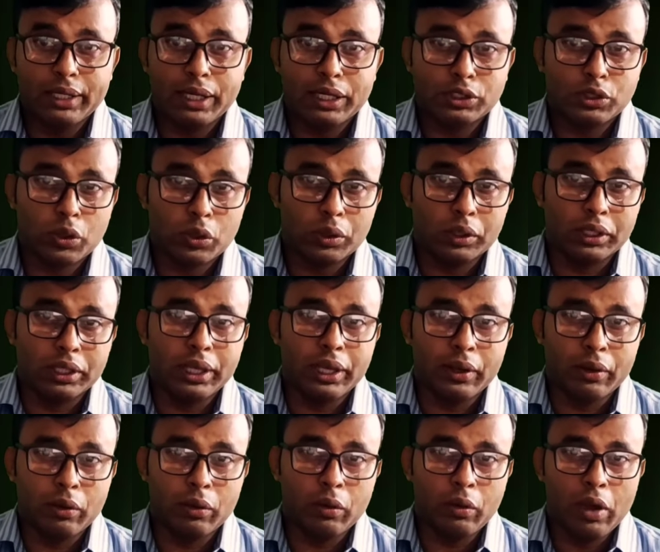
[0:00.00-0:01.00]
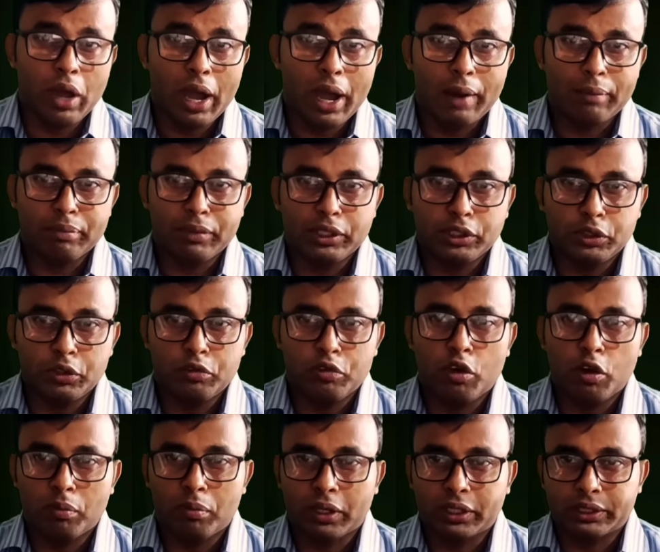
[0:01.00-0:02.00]
কীটনাশক দিয়েও আপনি
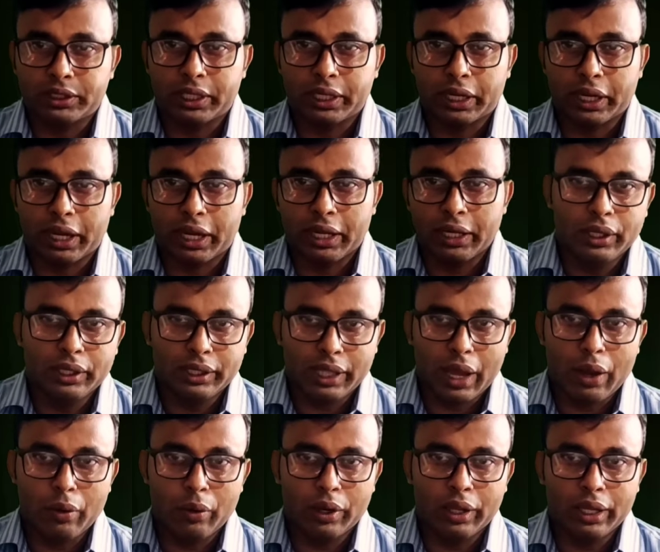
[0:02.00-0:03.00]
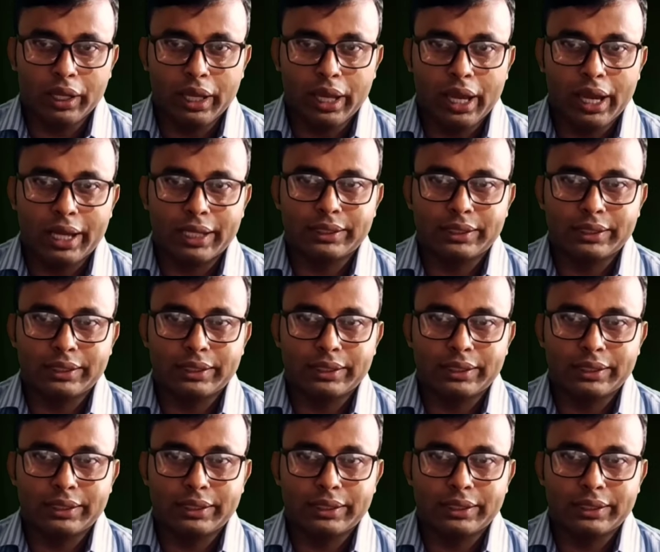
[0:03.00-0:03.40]
সুফল পাচ্ছেন না তাহলে